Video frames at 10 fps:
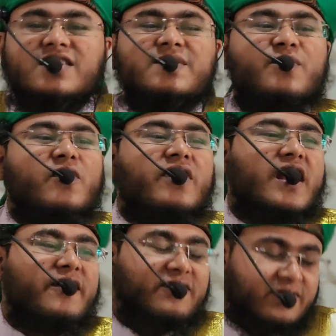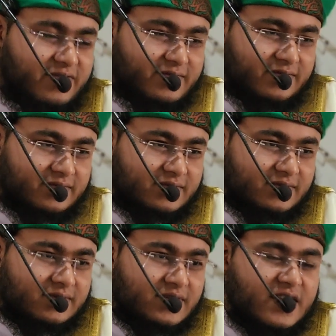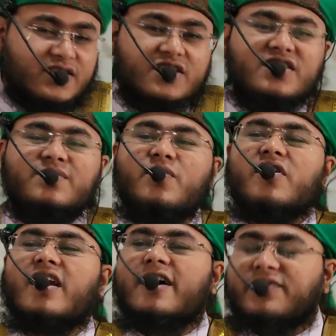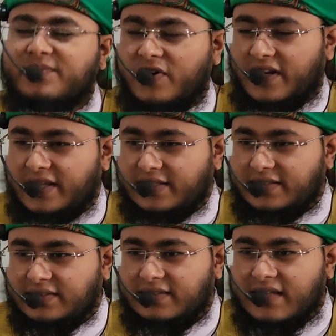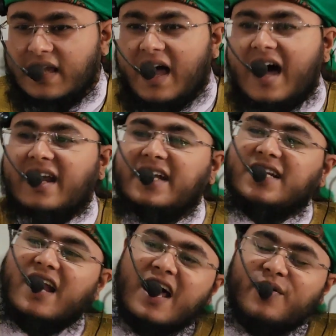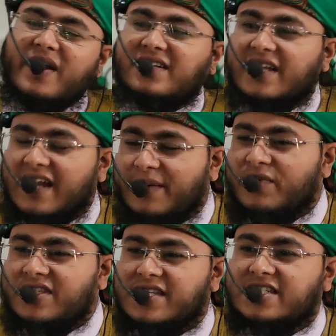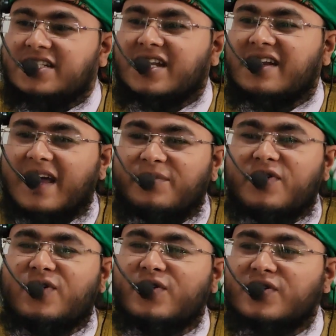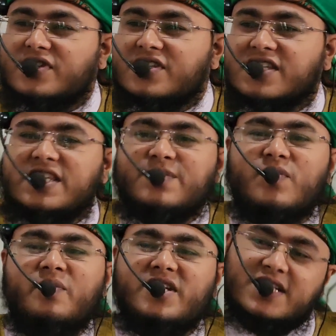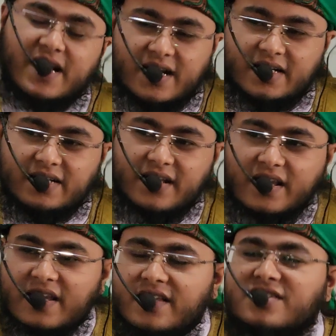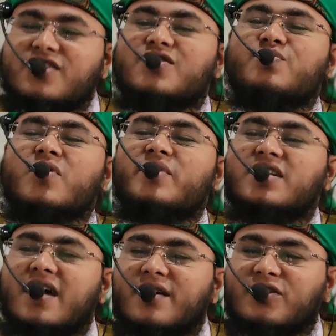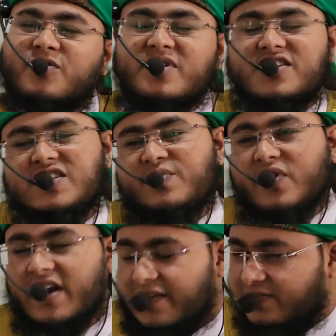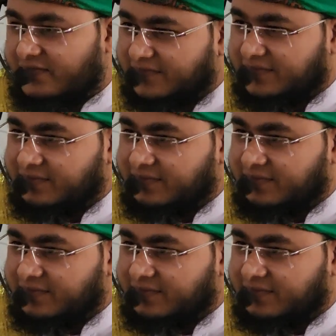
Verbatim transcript: সিসমোগ্রাফ সিসমোগ্রাফ বলে আর এটার আরও একটা নাম আছে সেটার নাম হল সিসমোমিটার সিসমোমিটার অথবা সিসমোগ্রাফ